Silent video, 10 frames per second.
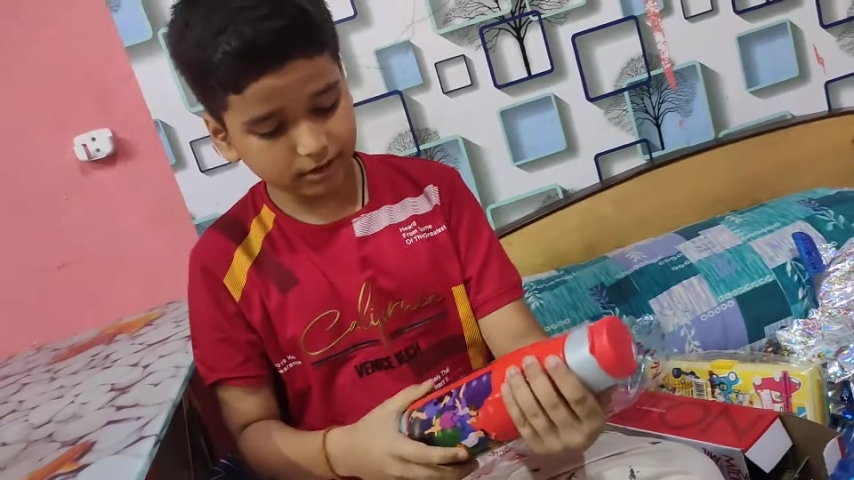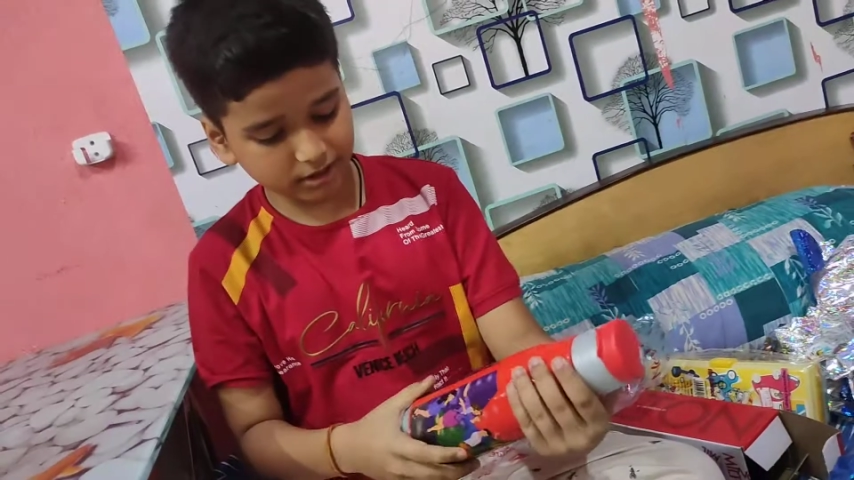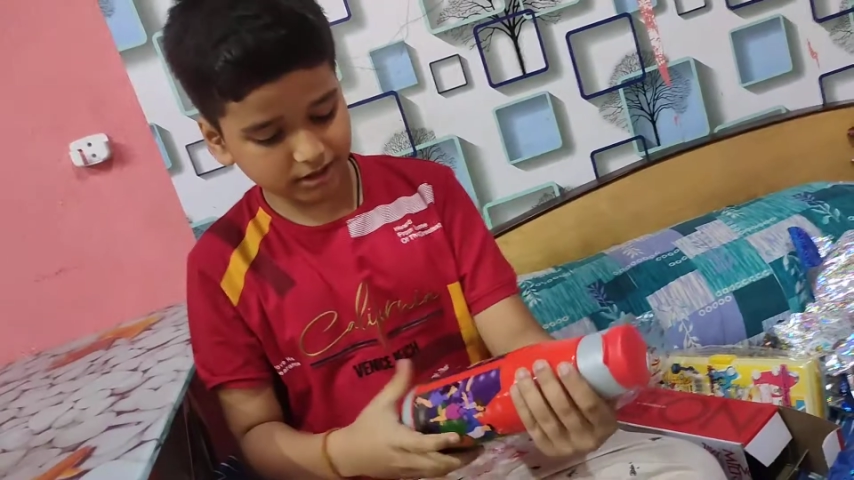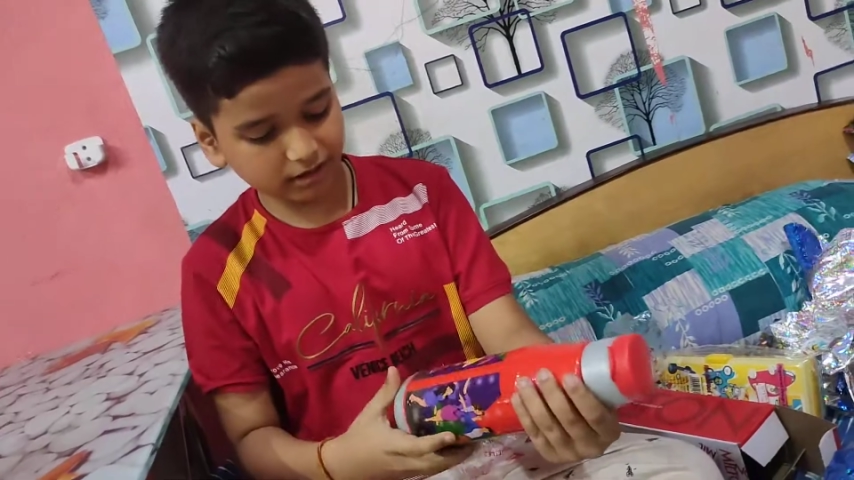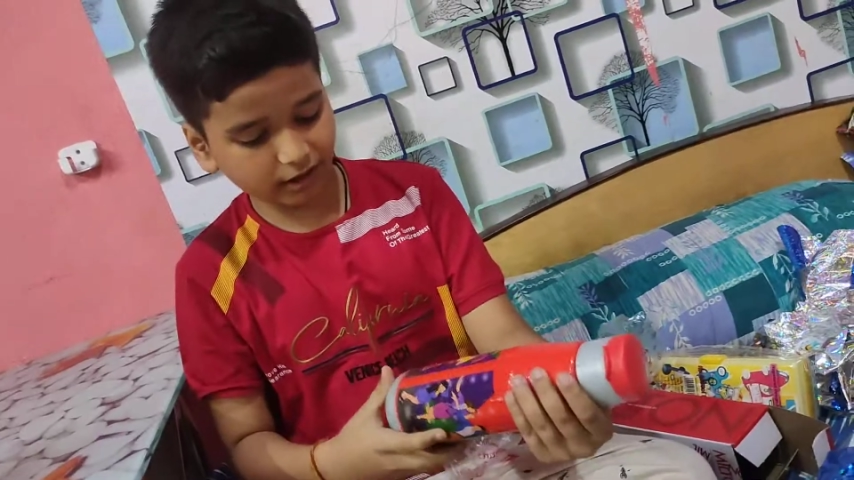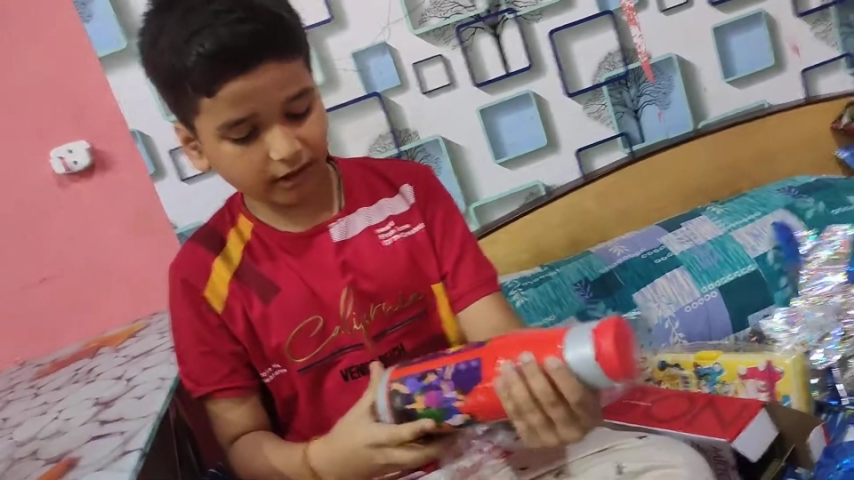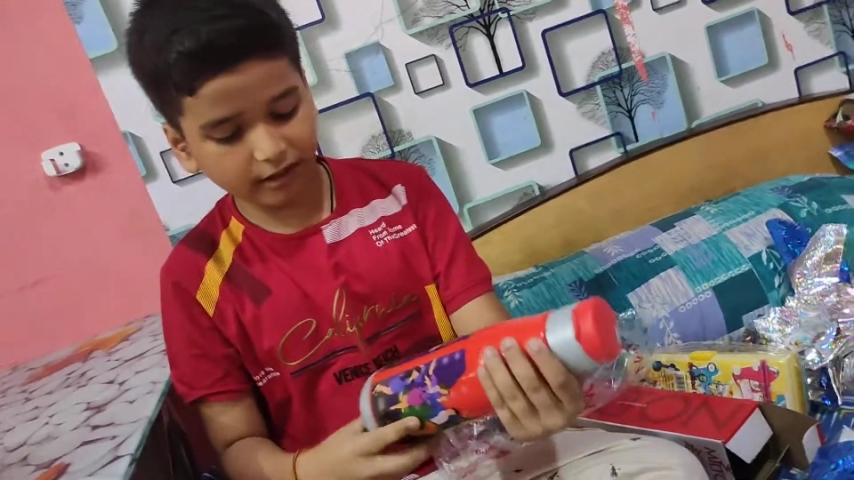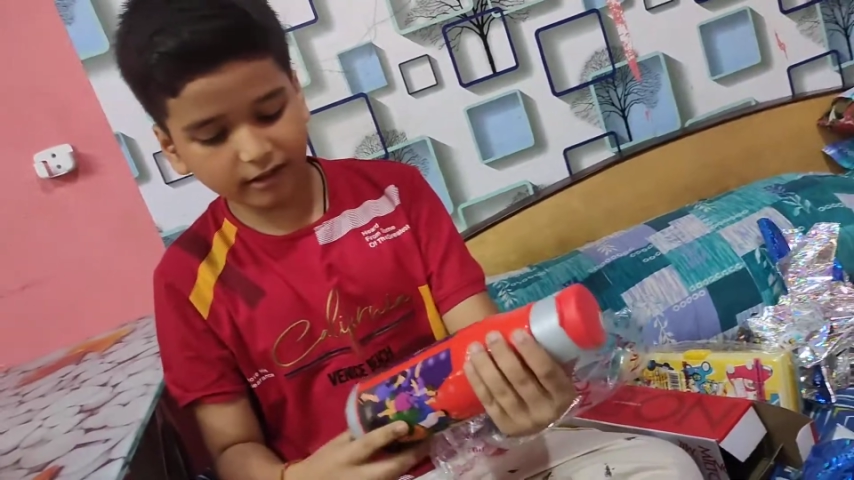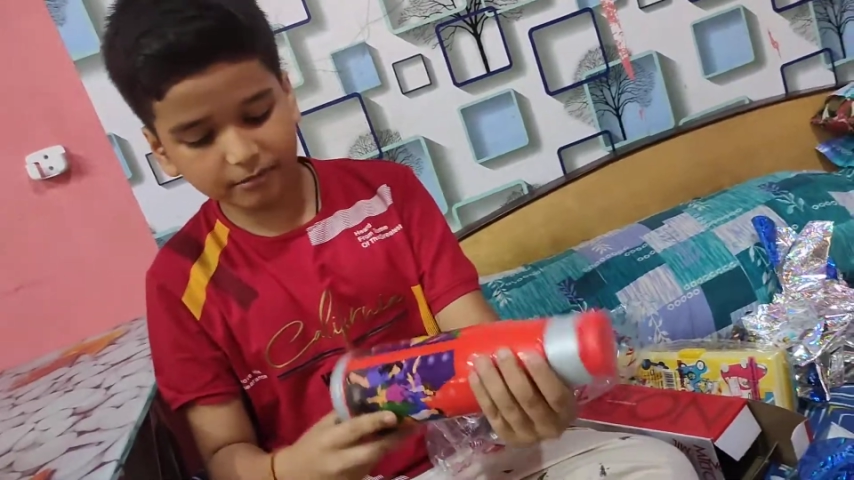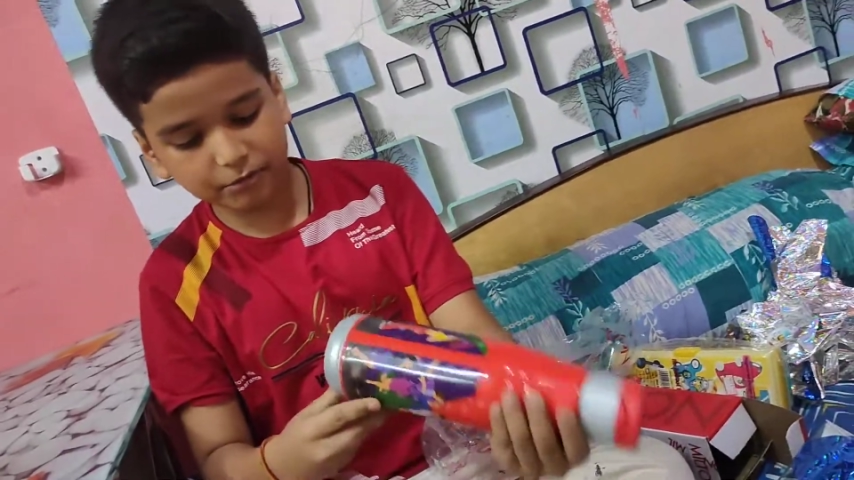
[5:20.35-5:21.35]
ये
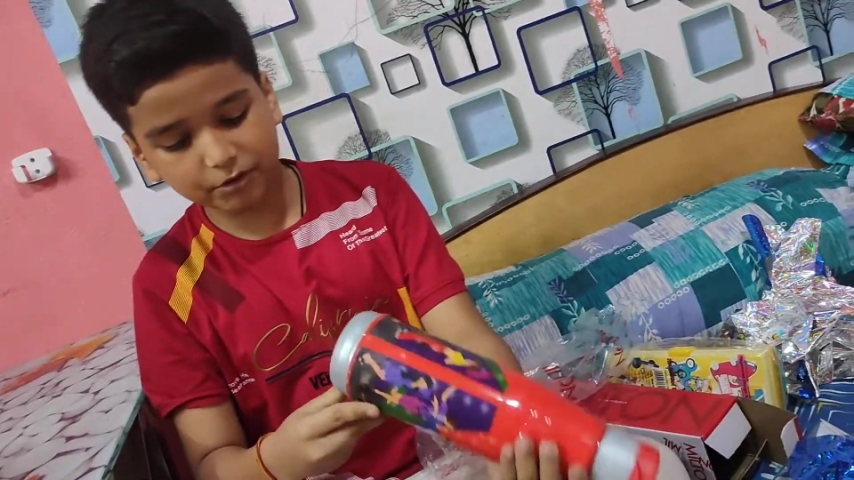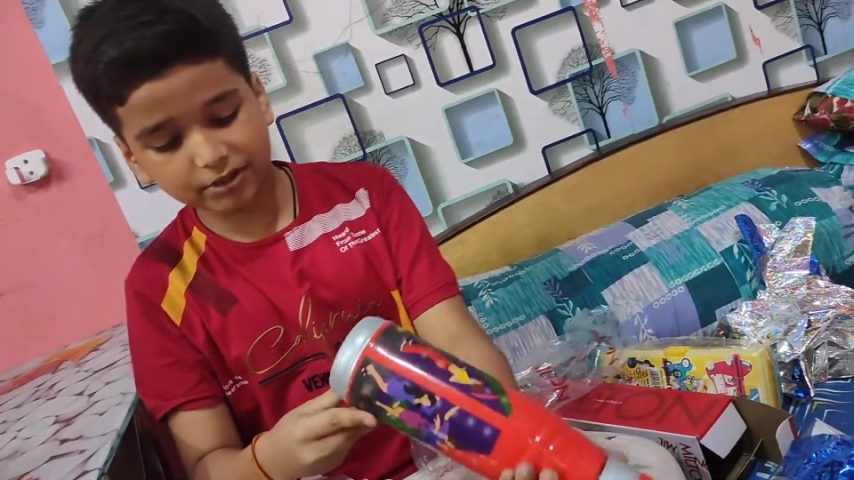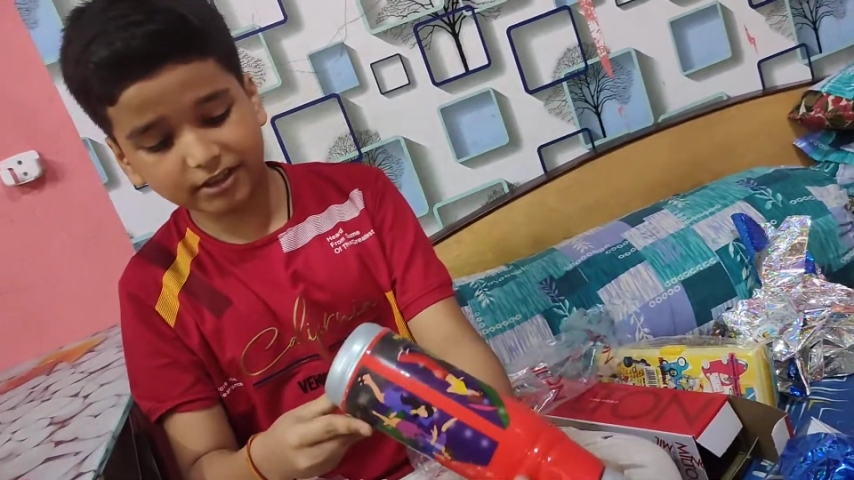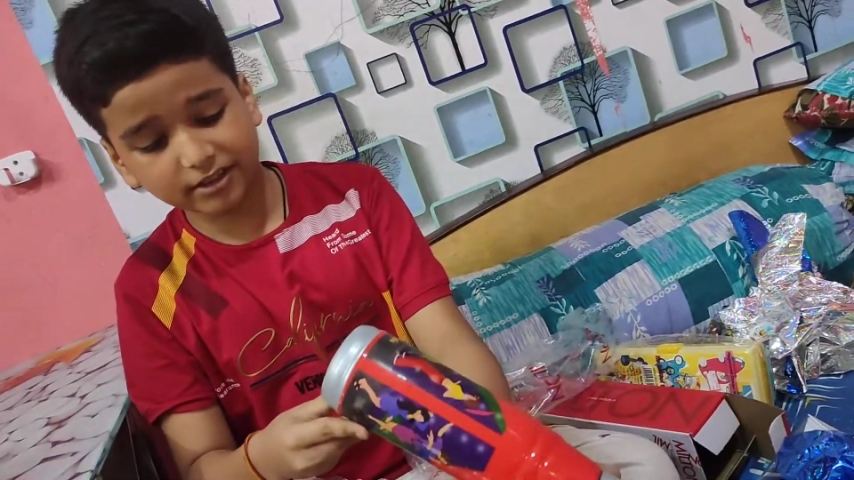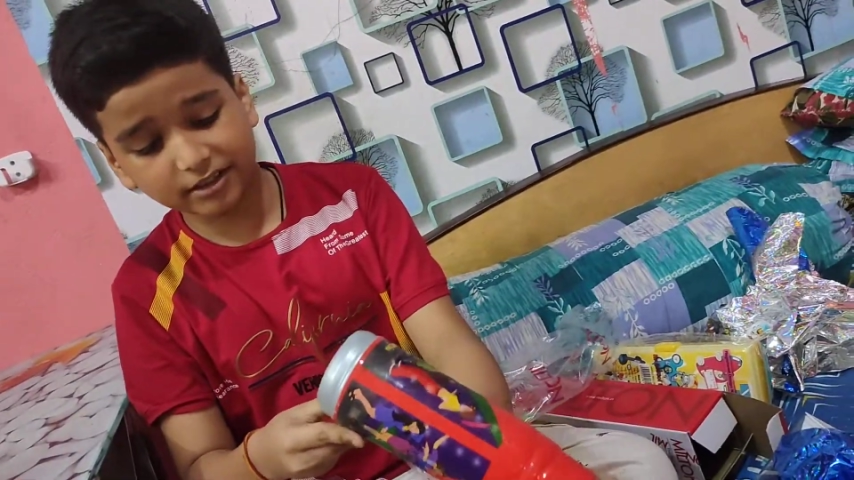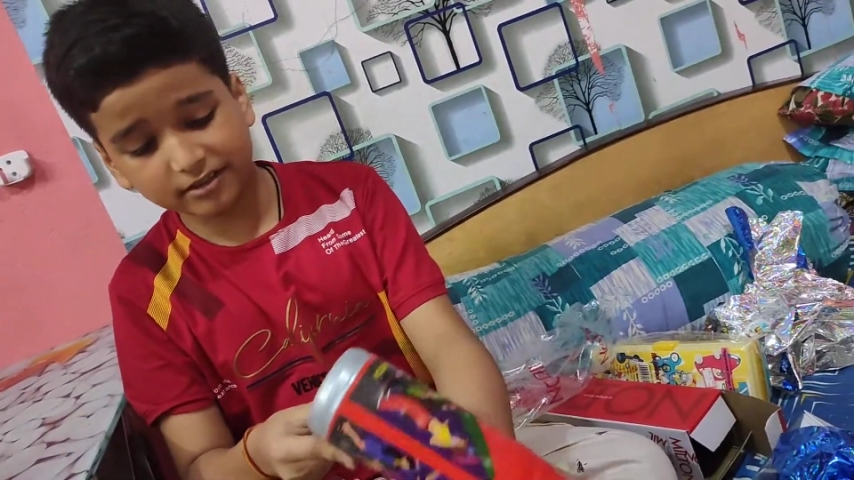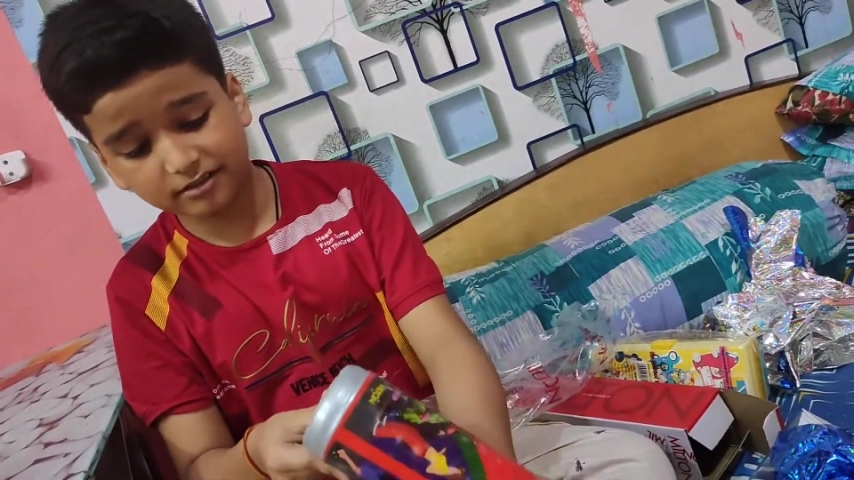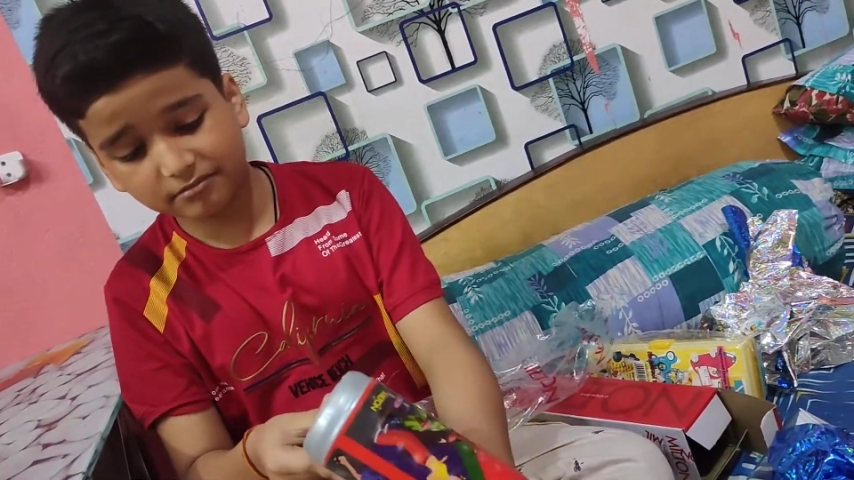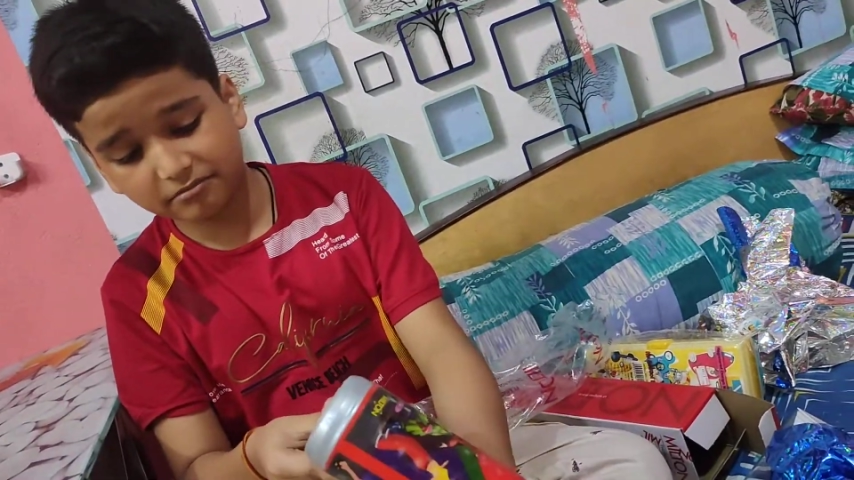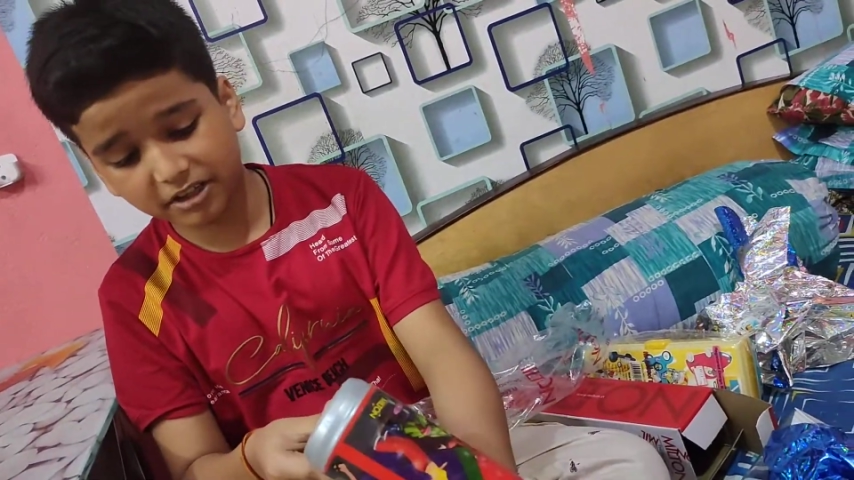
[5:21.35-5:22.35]
ठंडा गर्म तो होता है ना गैस